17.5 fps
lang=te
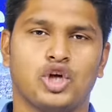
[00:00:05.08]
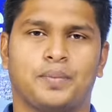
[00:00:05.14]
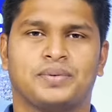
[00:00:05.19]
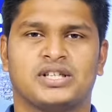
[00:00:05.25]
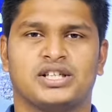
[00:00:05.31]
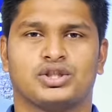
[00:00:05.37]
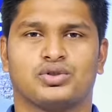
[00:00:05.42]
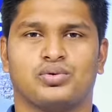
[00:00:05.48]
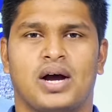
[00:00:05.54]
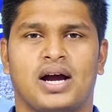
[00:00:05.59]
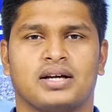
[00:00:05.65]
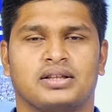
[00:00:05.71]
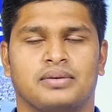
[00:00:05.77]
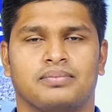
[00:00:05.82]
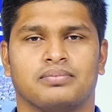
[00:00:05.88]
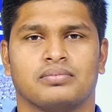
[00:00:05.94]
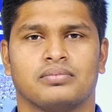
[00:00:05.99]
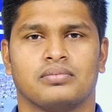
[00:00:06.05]
జాబ్స్కి
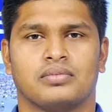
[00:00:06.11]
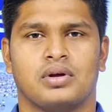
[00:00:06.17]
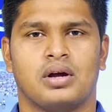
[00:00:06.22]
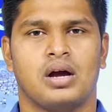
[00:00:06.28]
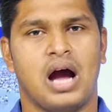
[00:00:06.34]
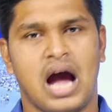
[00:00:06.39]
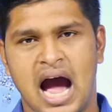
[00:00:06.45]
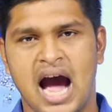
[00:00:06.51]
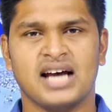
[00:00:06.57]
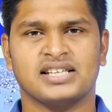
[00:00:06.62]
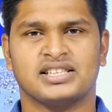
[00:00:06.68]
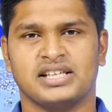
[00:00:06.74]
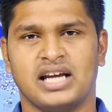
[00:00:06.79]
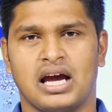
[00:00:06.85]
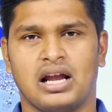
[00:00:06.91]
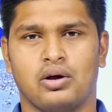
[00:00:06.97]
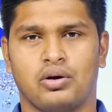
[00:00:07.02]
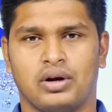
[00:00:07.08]
స్వాగతం
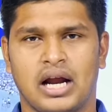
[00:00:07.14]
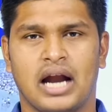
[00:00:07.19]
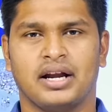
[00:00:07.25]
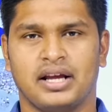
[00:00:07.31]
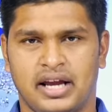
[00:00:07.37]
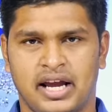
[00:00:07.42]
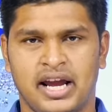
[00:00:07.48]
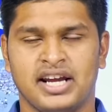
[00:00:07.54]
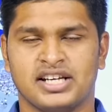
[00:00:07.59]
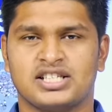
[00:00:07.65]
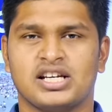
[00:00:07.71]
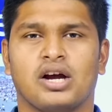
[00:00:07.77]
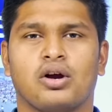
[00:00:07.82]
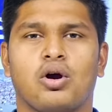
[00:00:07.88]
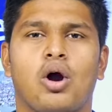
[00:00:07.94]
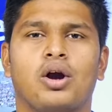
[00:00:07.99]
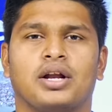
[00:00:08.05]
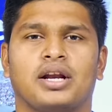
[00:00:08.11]
ఆసియాలోనే అంటే ఏషియా
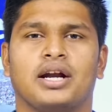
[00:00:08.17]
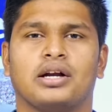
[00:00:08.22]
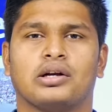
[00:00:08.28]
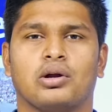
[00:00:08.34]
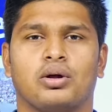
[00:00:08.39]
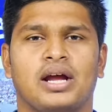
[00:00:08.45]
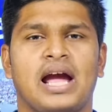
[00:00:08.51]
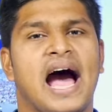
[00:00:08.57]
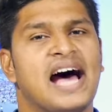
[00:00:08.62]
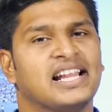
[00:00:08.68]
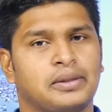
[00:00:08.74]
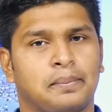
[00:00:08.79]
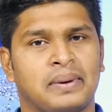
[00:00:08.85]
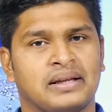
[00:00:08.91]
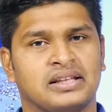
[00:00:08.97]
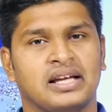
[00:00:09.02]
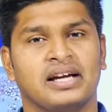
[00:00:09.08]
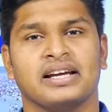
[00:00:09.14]
కాంటినెంట్లోనే
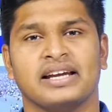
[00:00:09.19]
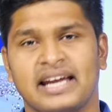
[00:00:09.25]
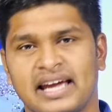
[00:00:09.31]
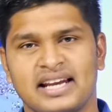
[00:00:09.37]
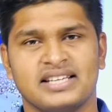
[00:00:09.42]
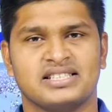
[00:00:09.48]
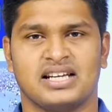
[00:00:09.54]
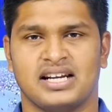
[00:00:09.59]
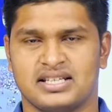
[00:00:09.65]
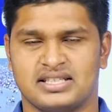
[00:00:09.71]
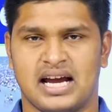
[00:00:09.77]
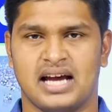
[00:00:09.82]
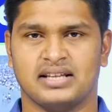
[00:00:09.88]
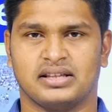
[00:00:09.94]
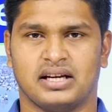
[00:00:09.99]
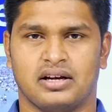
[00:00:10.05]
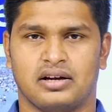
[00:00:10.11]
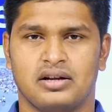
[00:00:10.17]
అతిపెద్ద గిరిజన
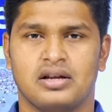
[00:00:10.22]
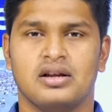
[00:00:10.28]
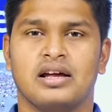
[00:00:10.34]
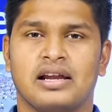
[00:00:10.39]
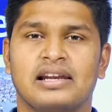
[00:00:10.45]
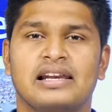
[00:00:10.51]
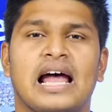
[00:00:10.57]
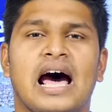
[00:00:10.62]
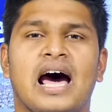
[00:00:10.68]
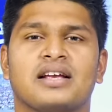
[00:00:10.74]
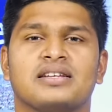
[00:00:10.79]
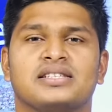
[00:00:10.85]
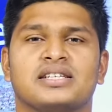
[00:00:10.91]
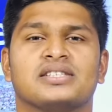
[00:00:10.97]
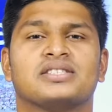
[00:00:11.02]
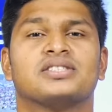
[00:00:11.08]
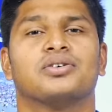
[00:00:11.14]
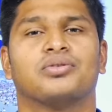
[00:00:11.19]
జాతర
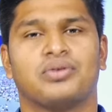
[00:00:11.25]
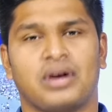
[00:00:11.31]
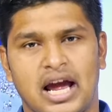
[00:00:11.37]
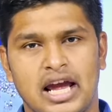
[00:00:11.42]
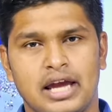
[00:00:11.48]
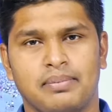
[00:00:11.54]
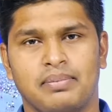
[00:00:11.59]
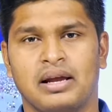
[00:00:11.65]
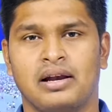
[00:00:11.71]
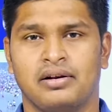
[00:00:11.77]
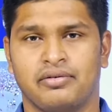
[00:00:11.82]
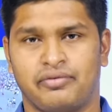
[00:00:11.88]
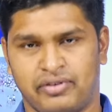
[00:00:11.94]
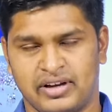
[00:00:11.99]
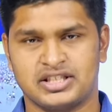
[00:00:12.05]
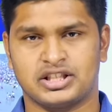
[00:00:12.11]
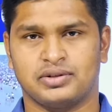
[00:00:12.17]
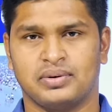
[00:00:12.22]
లార్జెస్ట్ ట్రైబల్
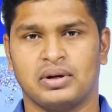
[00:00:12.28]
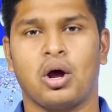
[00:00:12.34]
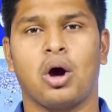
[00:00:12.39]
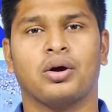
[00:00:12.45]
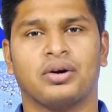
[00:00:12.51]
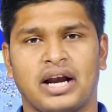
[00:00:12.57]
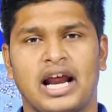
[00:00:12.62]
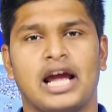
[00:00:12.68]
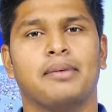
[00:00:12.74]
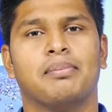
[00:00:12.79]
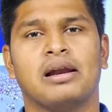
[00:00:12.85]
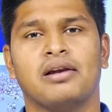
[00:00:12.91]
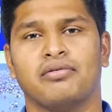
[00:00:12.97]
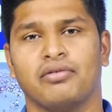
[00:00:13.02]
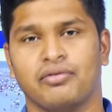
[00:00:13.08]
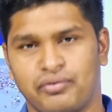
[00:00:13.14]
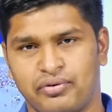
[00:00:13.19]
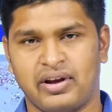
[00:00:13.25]
ఫెస్టివల్ ఆర్ ట్రైబల్
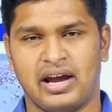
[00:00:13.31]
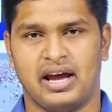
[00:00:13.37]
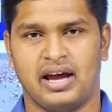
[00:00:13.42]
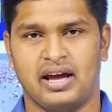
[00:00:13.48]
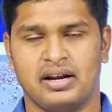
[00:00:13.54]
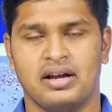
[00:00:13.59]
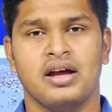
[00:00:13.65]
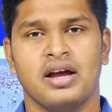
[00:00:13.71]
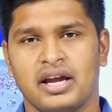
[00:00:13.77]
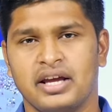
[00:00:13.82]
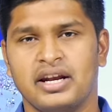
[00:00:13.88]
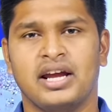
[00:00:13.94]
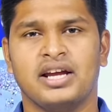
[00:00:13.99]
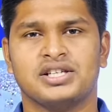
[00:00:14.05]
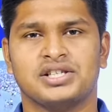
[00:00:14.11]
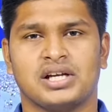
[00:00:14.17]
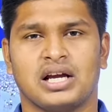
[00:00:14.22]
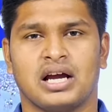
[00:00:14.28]
ఫేర్ ఇన్
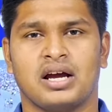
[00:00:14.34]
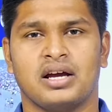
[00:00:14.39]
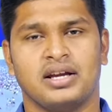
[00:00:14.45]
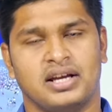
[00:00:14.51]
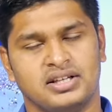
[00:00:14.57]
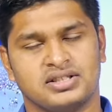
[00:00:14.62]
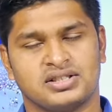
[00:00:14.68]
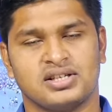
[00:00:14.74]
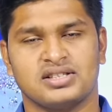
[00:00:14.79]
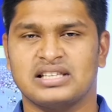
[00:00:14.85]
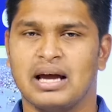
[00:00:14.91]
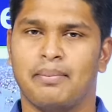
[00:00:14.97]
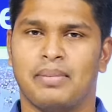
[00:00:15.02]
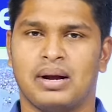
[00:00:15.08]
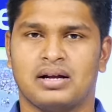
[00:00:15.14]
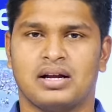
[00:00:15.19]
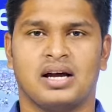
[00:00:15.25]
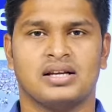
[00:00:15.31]
ఏషియా ఈజ్
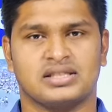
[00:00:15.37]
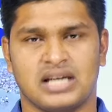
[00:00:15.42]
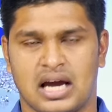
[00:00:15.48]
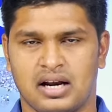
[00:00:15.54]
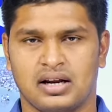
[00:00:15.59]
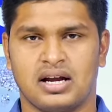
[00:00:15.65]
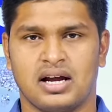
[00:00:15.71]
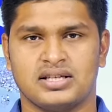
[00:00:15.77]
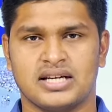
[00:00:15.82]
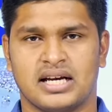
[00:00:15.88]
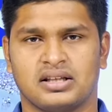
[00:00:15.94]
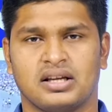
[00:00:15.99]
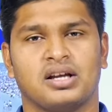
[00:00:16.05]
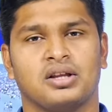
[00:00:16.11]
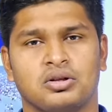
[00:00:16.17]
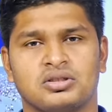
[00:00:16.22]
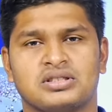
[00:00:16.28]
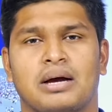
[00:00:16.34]
సమ్మక్క సారక్క
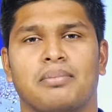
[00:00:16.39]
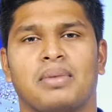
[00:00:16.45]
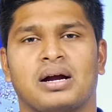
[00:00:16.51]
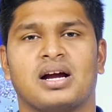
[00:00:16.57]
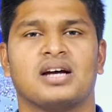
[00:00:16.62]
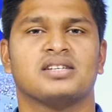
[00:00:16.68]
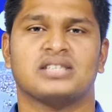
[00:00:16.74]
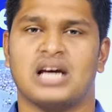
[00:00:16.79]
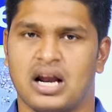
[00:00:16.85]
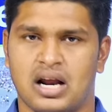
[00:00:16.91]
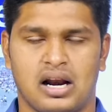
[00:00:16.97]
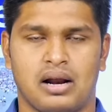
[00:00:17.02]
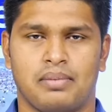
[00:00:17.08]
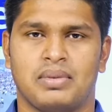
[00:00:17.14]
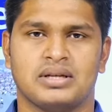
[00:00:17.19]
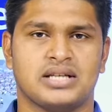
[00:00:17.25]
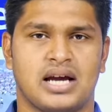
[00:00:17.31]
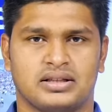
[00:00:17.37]
జాతర ఏదో సమ్మక్క
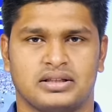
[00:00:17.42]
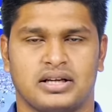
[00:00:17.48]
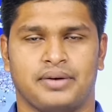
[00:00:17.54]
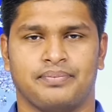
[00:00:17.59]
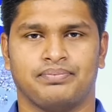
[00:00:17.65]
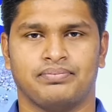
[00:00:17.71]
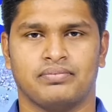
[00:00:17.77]
సారాలమ్మ జాతర